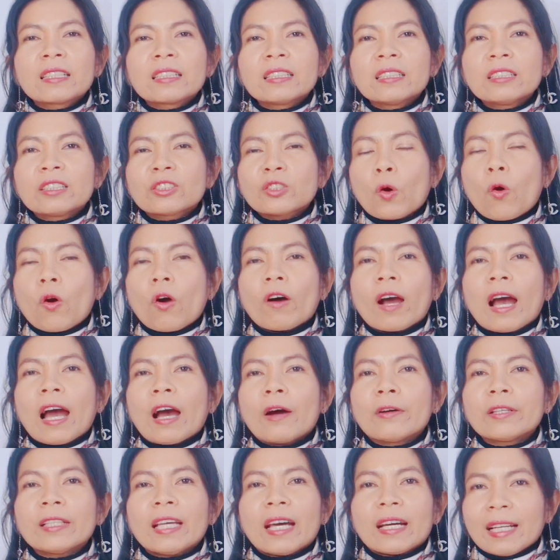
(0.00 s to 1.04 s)
คือทรงของ
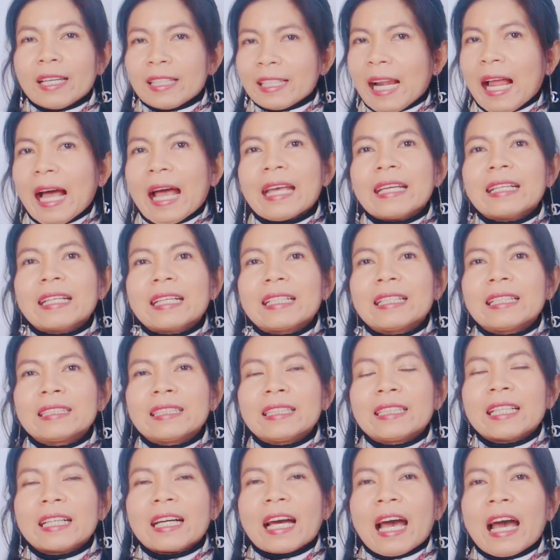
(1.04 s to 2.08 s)
เขาเนี่ยคล้าย ๆกันเล
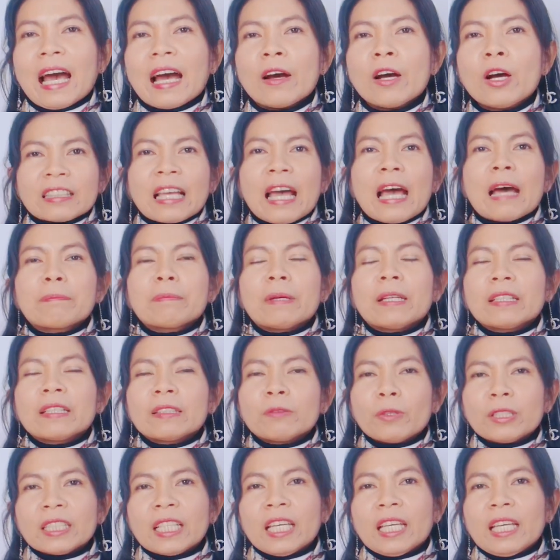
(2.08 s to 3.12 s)
ยนะคะ ถ้าเป็น
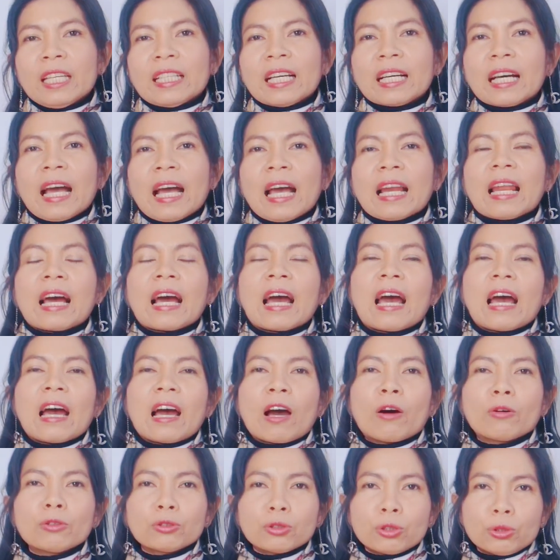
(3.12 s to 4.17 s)
วินเทจนะคะราคา
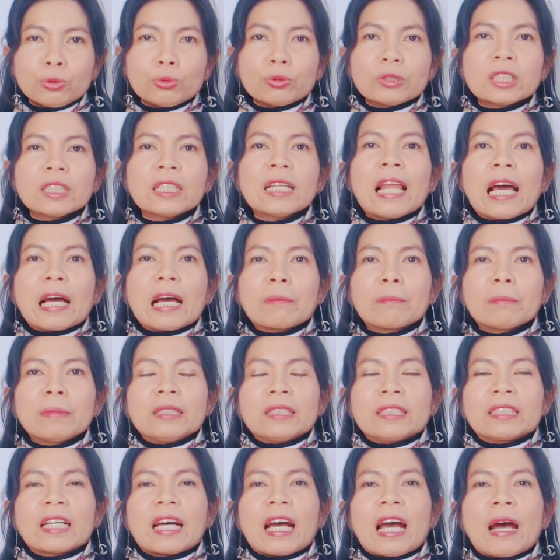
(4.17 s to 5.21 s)
เขาจะอยู่ที่หลักห
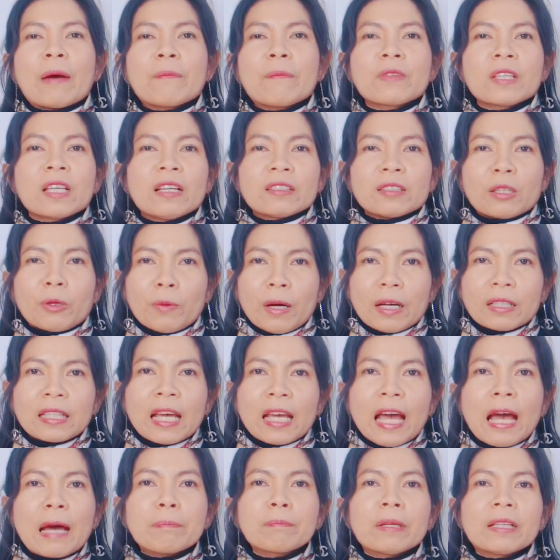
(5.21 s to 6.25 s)
มื่นนะคะ แต่ว่า
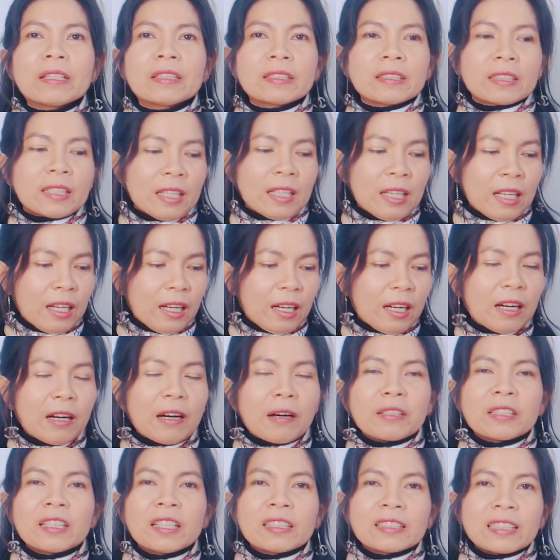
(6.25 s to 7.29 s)
ถ้าเป็น
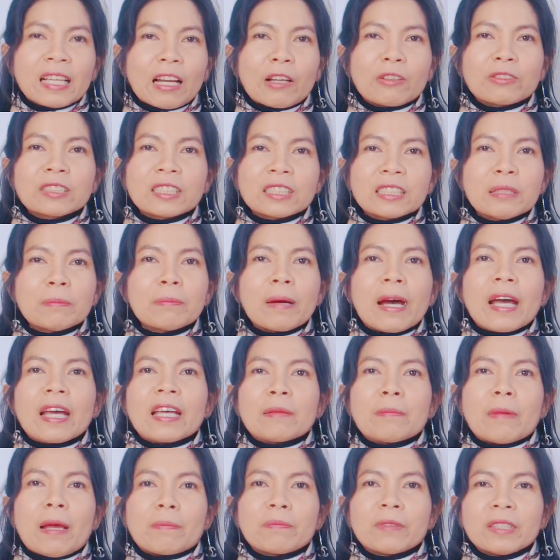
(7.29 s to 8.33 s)
ถ้าเราซื้อใหม่
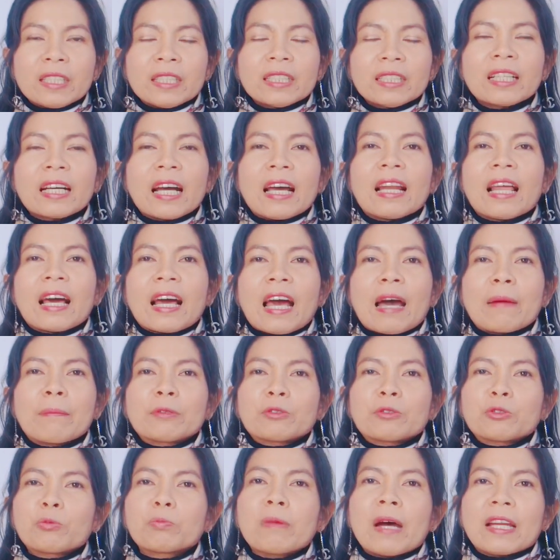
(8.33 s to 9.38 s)
แบบนี้นะคะ ราคา
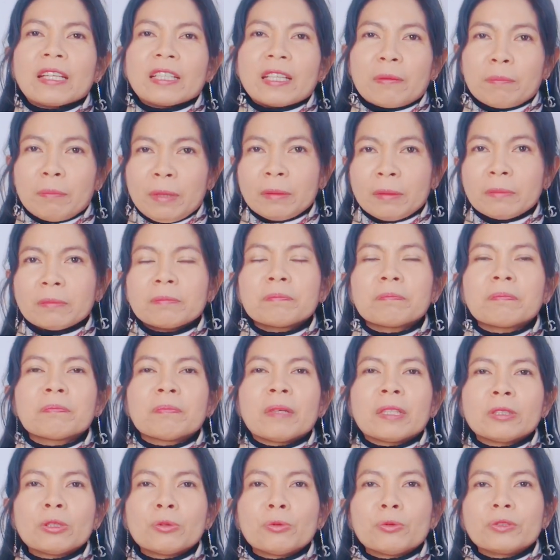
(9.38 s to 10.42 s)
ปัจจุบันเนี่ยมัน
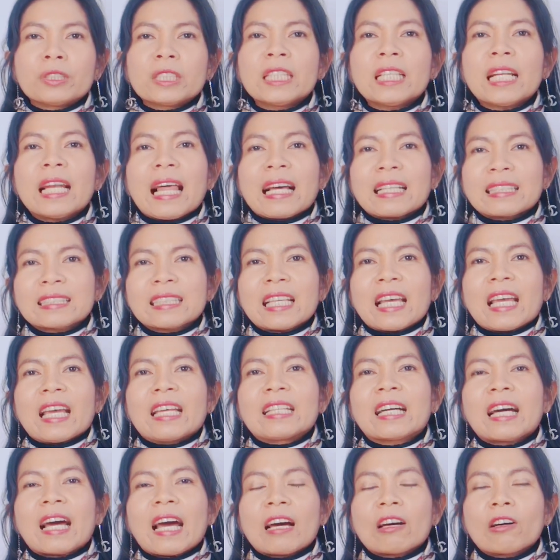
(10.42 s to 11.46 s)
มันอยู่ที่หลักแสน
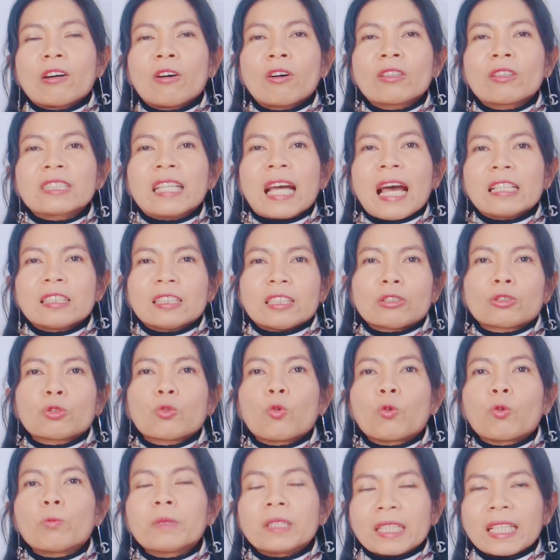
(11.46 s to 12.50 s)
นะคะ ก็ค่อนข้างจะ
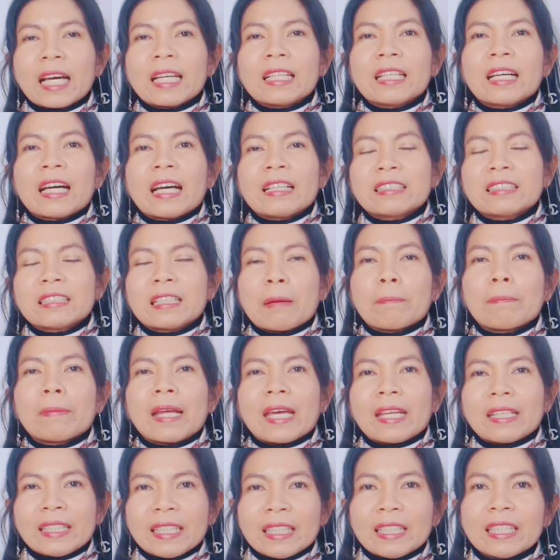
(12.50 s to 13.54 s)
สูงเหมือนกันนะคะ สำหรับแบร
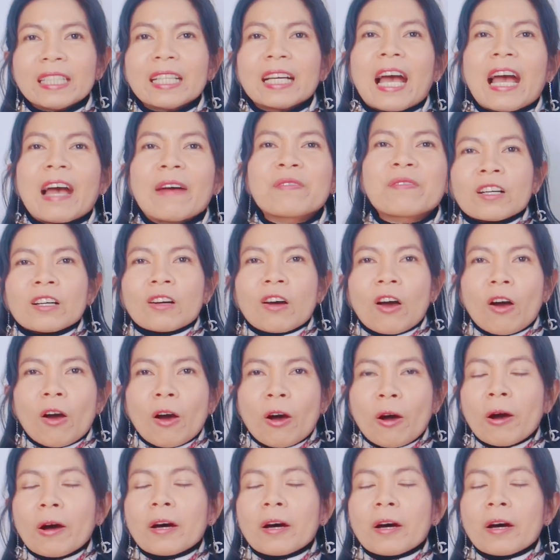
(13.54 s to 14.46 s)
นด์นี้นะคะก็